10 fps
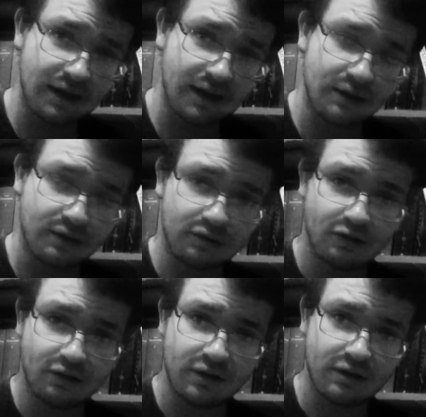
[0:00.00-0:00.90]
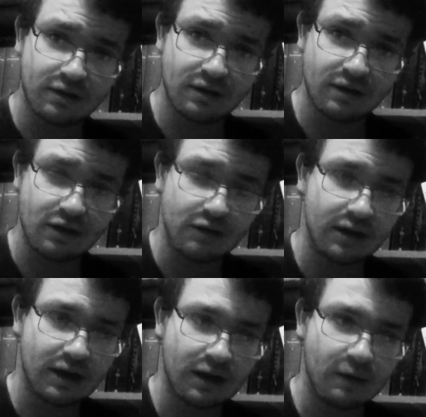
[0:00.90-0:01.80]
de las acciones que se han dado en
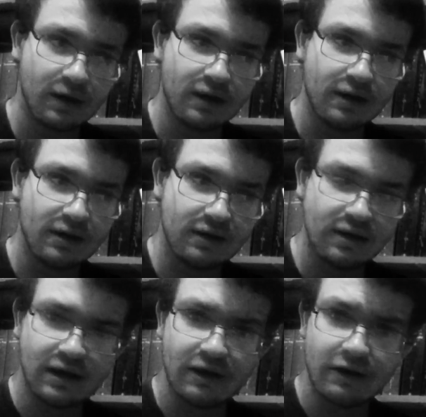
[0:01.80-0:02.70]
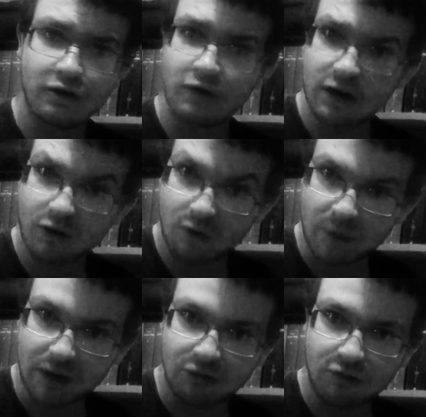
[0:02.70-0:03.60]
Nicaragua tiene que ver con el
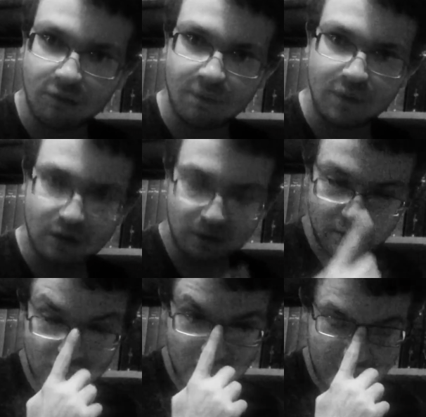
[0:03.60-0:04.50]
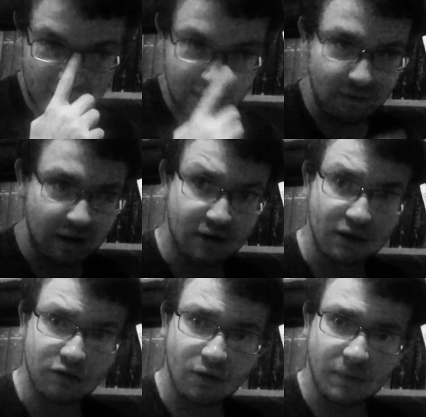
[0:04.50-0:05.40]
comercio. A nivel
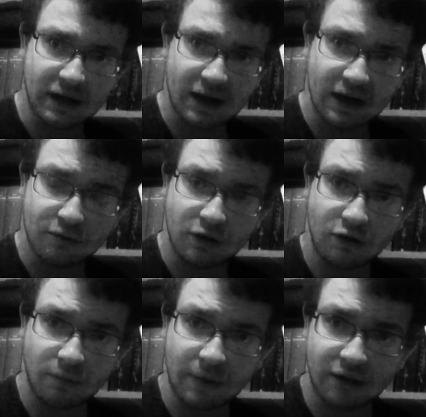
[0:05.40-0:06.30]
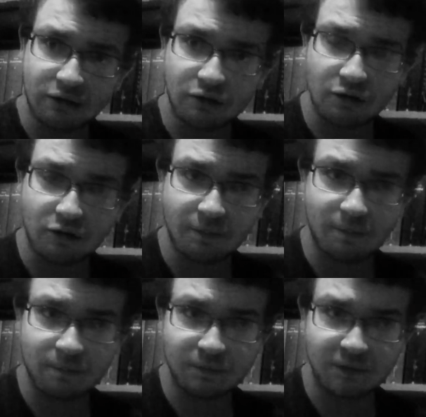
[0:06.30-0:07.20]
centroamericano el comercio
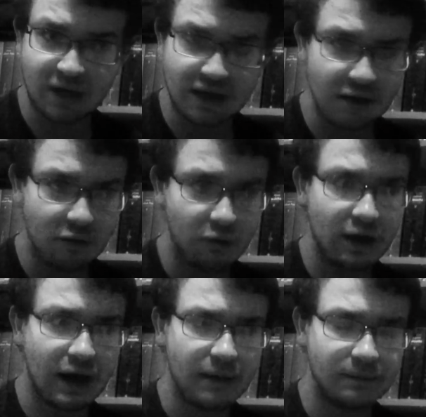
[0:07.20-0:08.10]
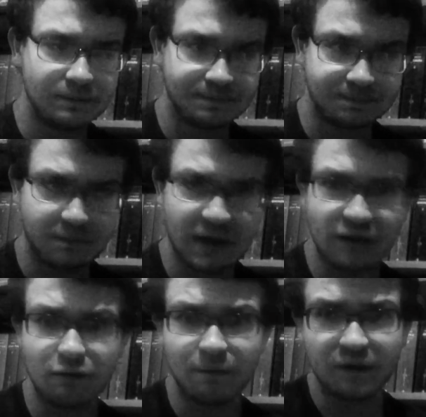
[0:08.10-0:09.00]
tiene un gran
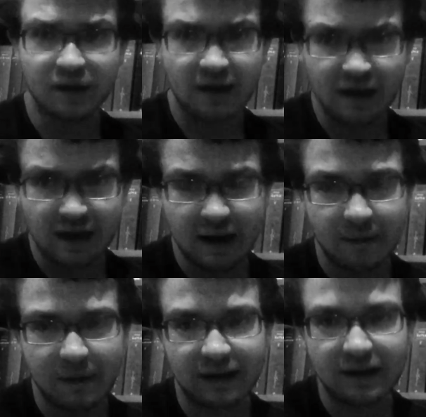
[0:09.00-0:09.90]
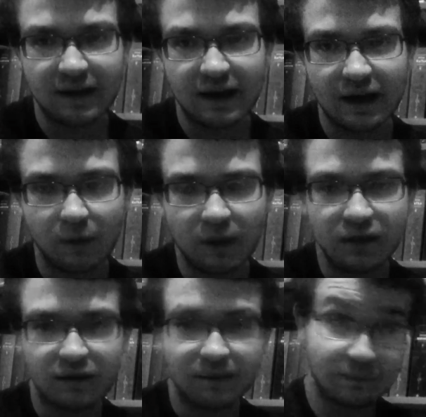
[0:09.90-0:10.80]
peso en la parte
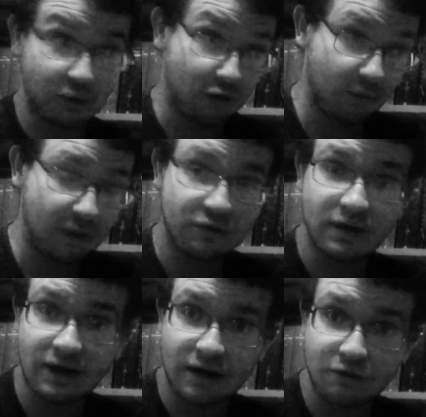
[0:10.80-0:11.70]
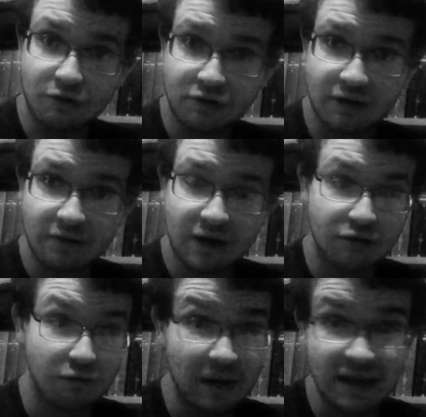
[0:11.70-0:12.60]
nicaragüense. Por lo menos en el caso de Costa Rica
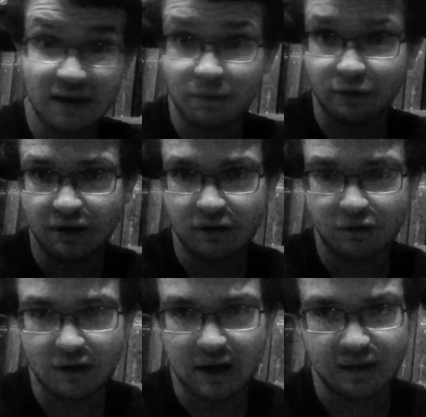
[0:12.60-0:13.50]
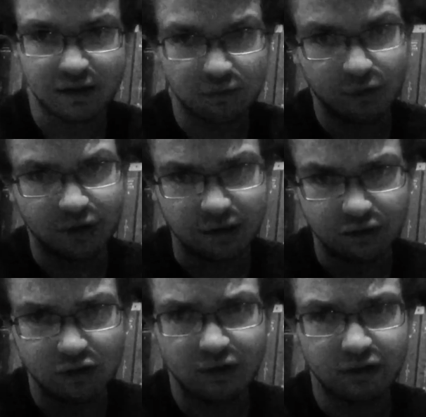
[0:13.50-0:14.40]
es un 20% de las
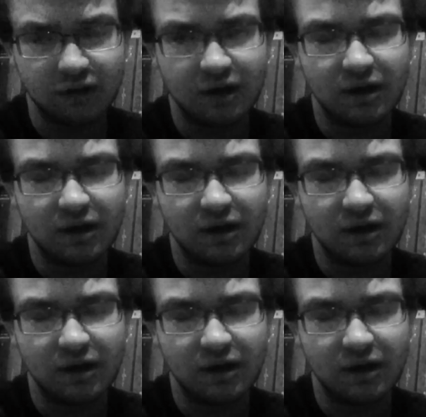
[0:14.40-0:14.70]
exportaciones.